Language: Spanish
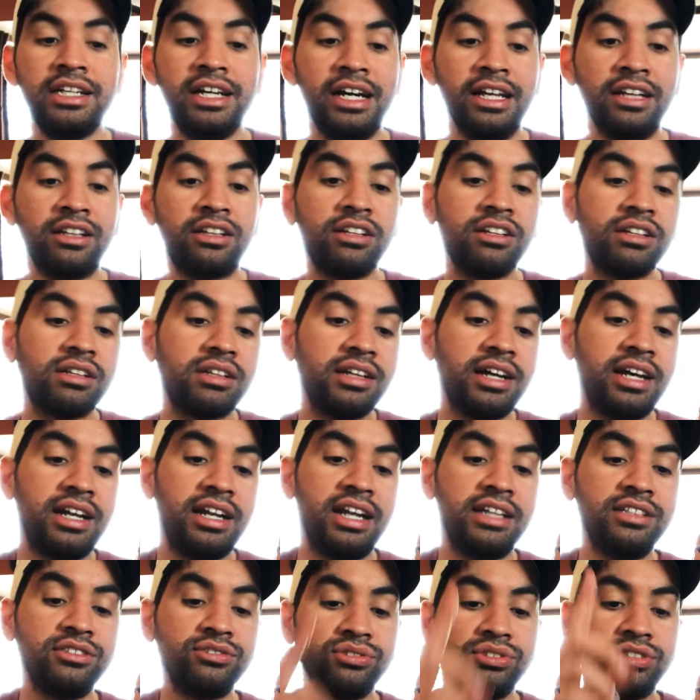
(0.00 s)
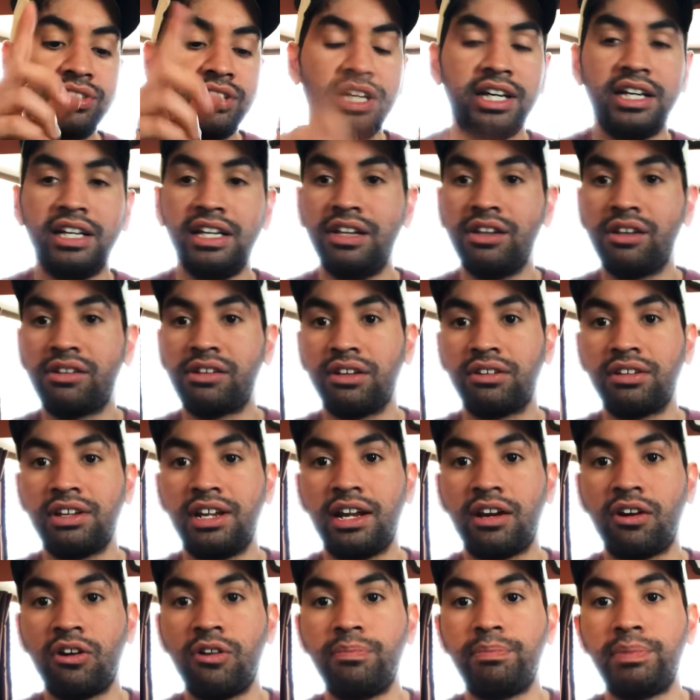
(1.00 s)
Entonces la, ensucié, le ensucié
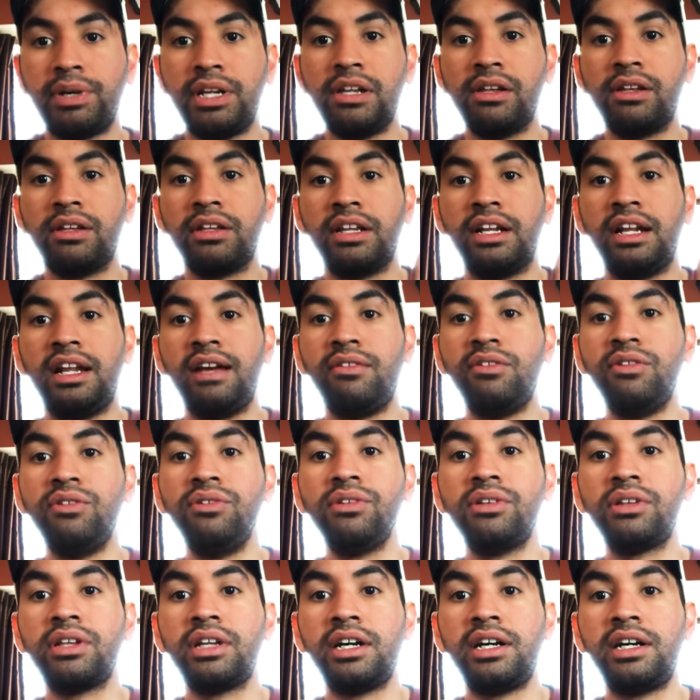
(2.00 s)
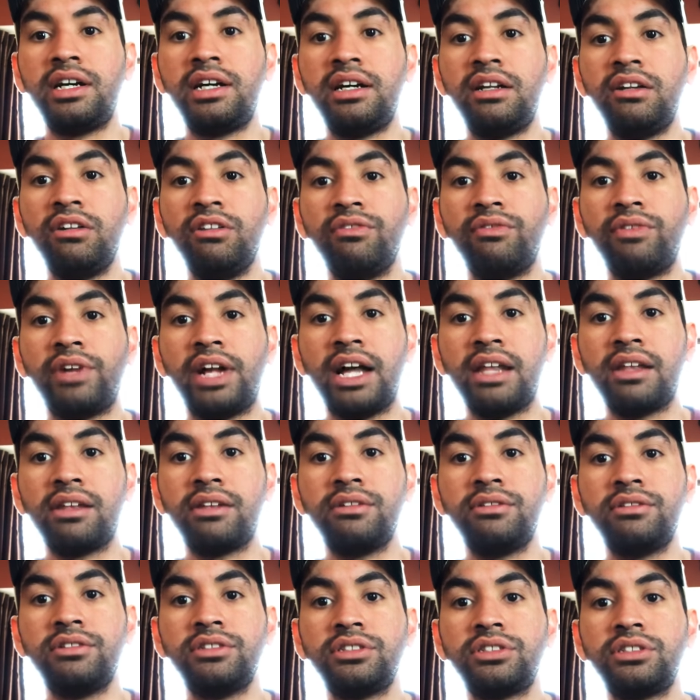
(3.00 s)
toda la ropa, le ensucié la blusa, los
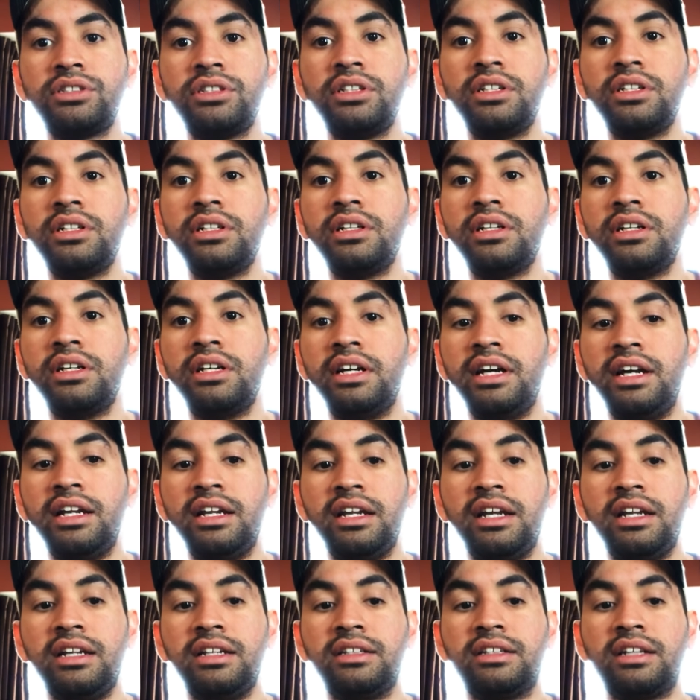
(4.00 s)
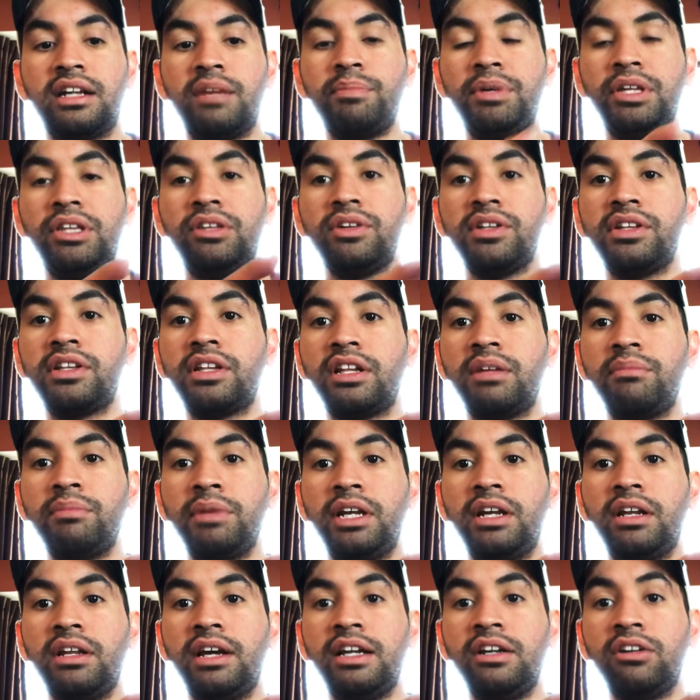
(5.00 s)
brazos, el, trapito este
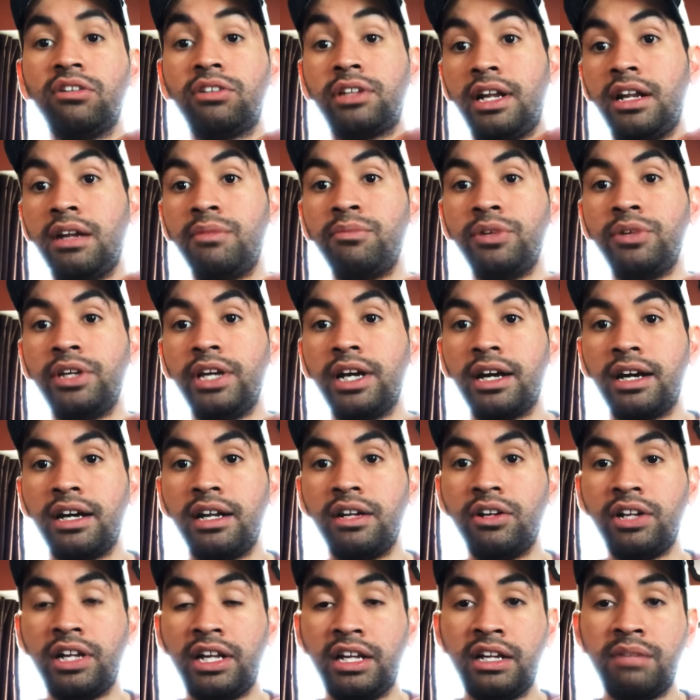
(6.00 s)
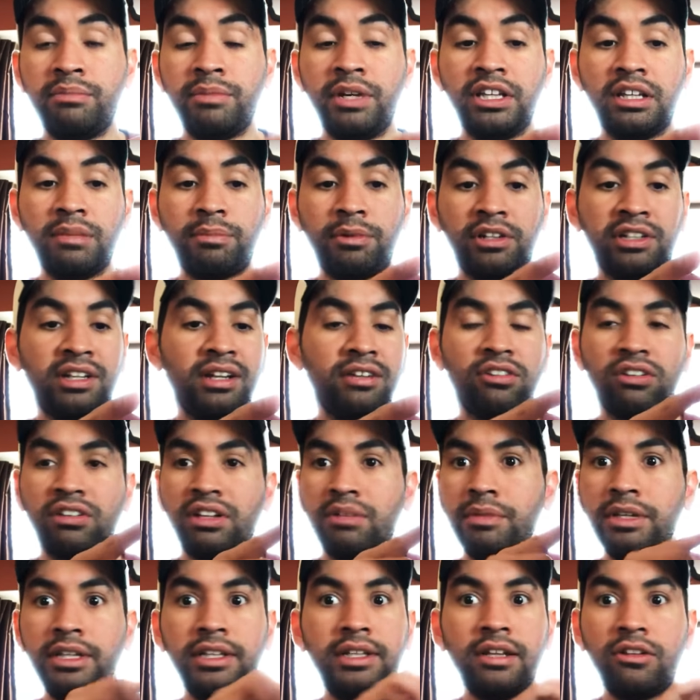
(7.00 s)
también, ahí lo trae la muñeca originalmente, pero está
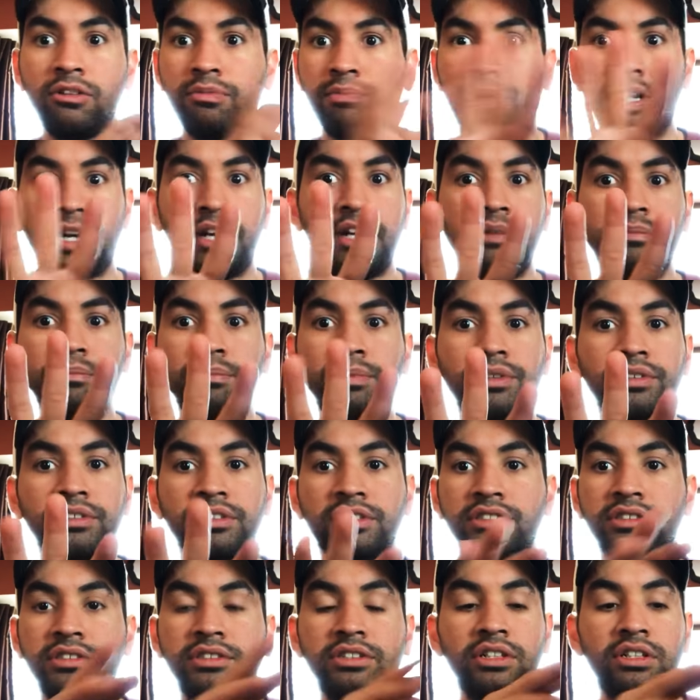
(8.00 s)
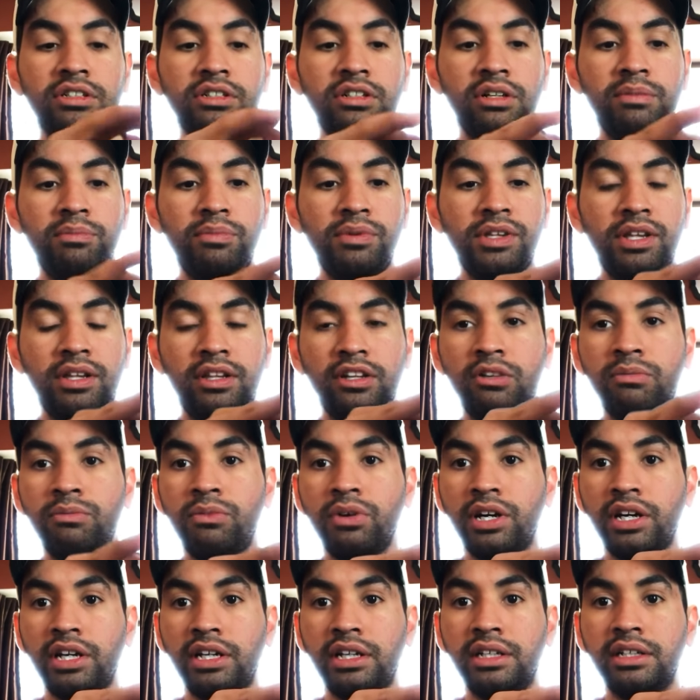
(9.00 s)
totalmente súper limpio. Entonces yo, yo le puse así como
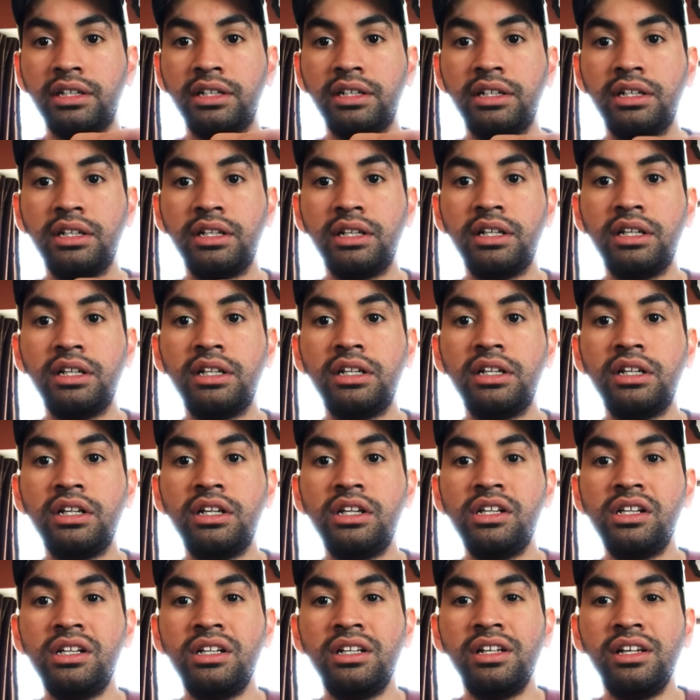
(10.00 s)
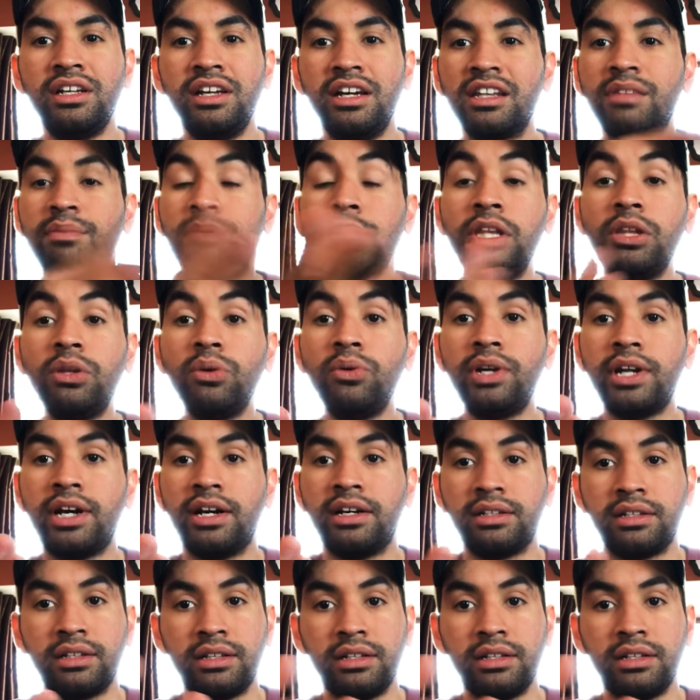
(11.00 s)
que es pintura.